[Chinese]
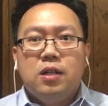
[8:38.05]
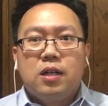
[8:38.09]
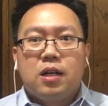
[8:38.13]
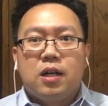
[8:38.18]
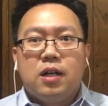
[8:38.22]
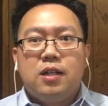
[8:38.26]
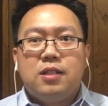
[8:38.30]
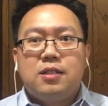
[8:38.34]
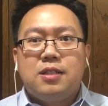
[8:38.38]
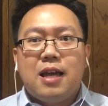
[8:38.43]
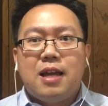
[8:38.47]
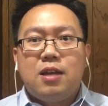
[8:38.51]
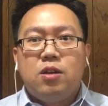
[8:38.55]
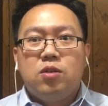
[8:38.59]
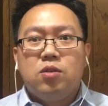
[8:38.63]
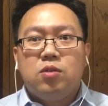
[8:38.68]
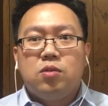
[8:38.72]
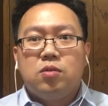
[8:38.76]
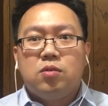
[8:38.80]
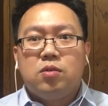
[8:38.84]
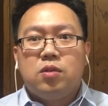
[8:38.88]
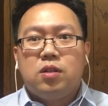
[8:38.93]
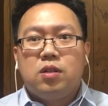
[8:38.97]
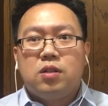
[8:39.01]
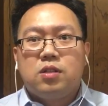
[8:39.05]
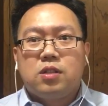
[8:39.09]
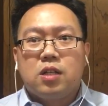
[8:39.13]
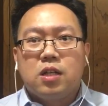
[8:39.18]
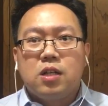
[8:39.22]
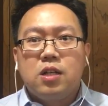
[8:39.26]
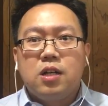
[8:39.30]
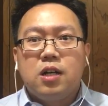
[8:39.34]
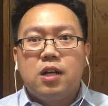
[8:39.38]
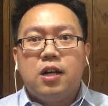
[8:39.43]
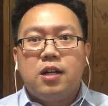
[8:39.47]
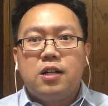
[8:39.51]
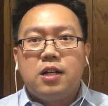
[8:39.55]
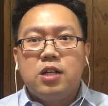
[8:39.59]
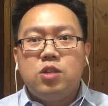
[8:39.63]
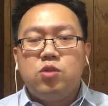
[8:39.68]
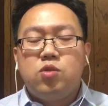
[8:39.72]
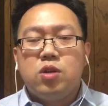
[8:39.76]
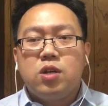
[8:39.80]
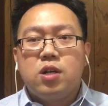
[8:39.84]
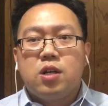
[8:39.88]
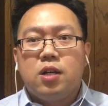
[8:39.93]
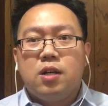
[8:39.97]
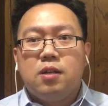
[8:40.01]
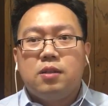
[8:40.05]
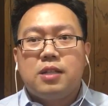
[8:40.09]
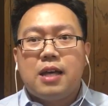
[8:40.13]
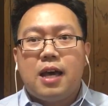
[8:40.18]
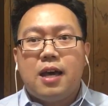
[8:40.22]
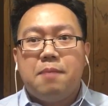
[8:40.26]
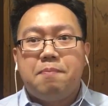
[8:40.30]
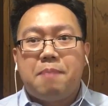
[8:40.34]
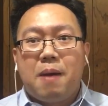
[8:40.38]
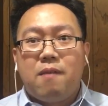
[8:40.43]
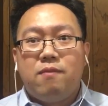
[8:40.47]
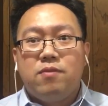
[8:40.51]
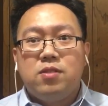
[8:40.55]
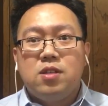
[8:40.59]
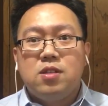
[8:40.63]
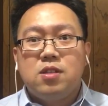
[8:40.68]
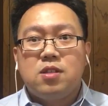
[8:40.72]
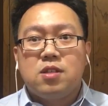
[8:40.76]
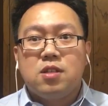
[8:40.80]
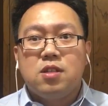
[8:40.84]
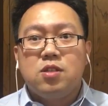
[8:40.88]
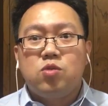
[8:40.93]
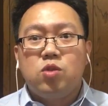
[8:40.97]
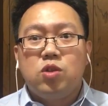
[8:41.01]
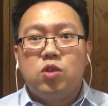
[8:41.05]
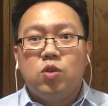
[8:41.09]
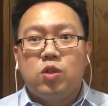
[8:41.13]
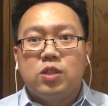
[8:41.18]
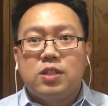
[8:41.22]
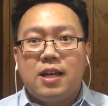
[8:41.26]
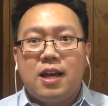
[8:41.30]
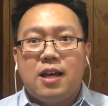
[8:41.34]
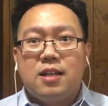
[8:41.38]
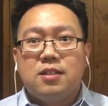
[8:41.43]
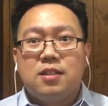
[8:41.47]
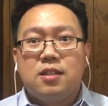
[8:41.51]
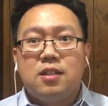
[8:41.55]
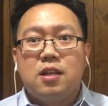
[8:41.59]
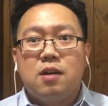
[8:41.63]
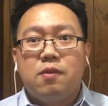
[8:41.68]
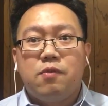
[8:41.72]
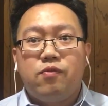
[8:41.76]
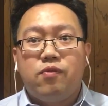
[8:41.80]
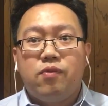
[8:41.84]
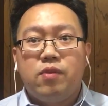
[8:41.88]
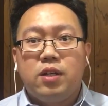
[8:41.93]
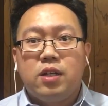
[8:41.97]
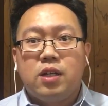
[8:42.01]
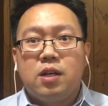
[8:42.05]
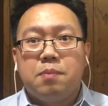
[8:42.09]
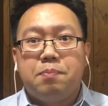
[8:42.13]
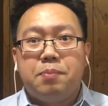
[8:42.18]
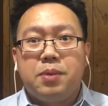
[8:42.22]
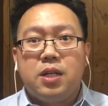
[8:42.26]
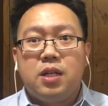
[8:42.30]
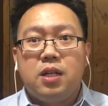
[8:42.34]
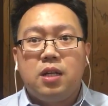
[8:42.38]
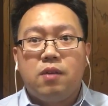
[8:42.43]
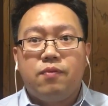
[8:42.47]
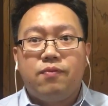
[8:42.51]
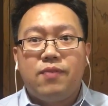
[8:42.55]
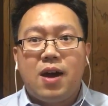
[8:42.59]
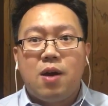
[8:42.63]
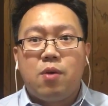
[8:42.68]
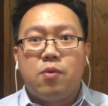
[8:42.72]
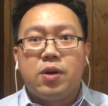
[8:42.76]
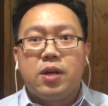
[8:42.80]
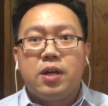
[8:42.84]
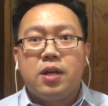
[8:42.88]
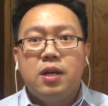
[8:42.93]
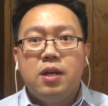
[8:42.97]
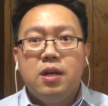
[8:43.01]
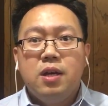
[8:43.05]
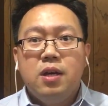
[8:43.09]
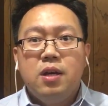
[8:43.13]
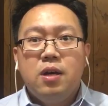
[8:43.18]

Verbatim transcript: 可能占有整个的人群可能在百分之十最多这样子一个一个比例的范围，